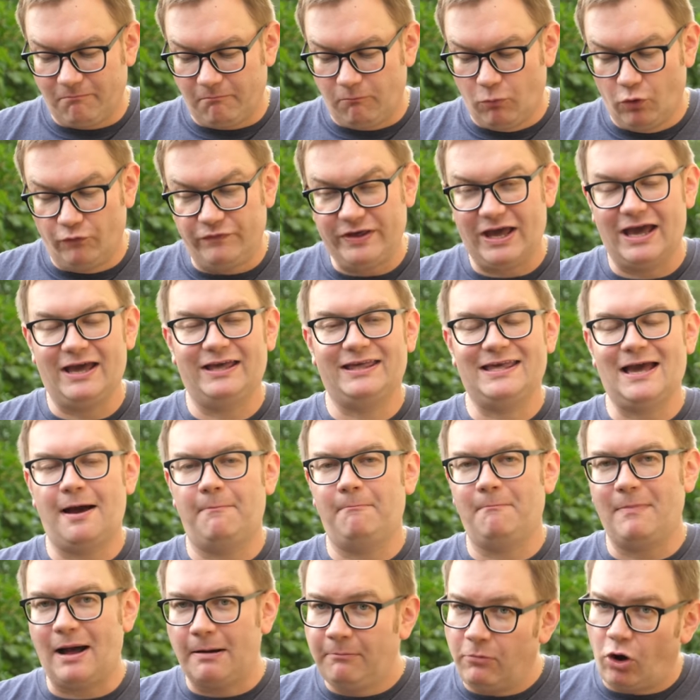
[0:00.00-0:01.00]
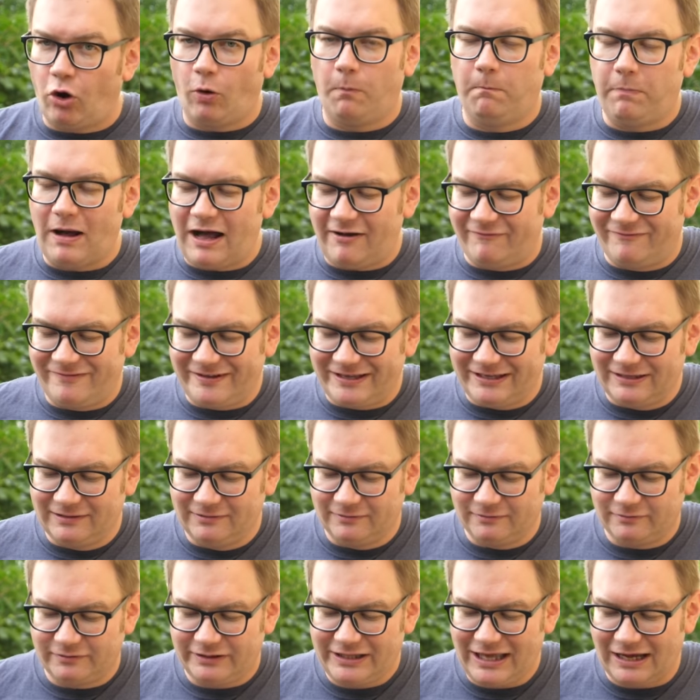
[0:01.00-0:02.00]
mówię, ja mam obawy,
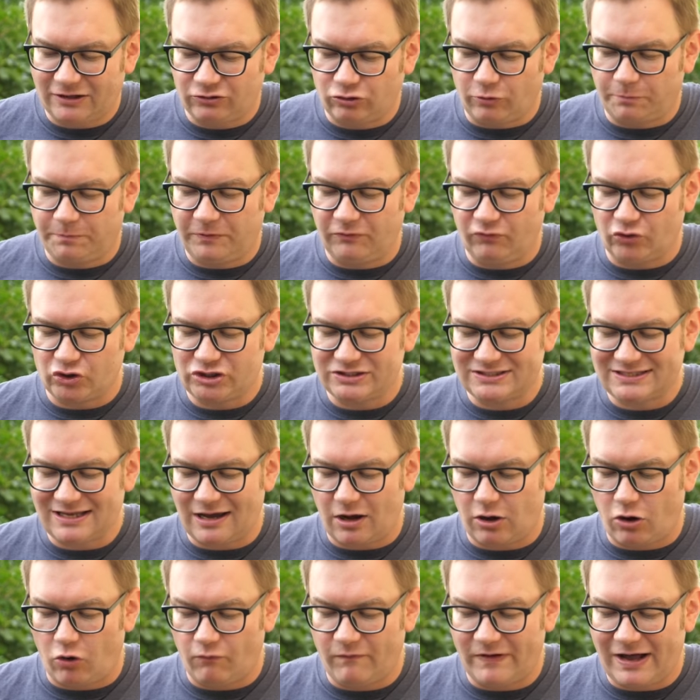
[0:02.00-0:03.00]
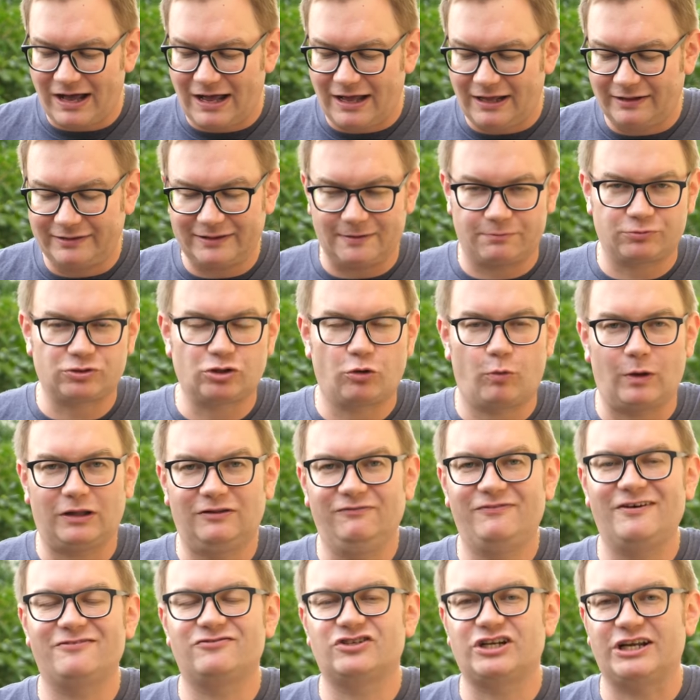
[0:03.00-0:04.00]
jak to piwo się zachowa na
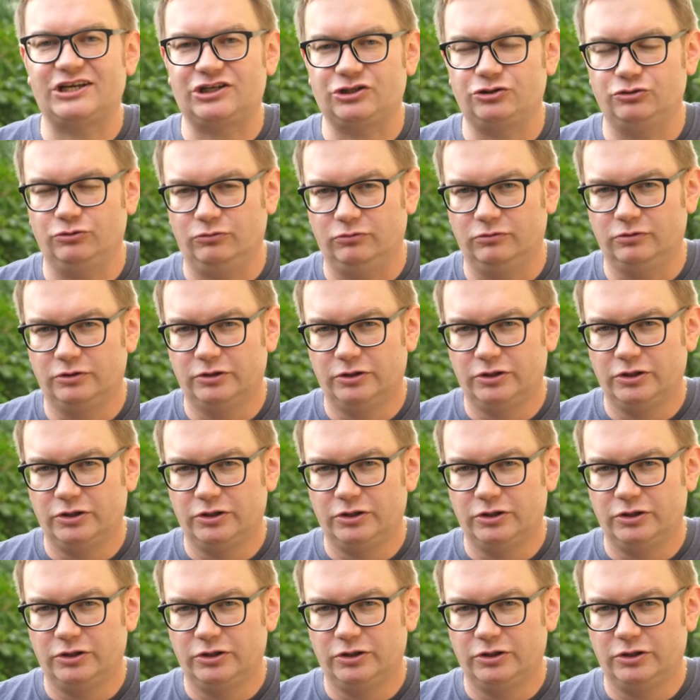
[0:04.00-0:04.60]
przykład we wrześniu.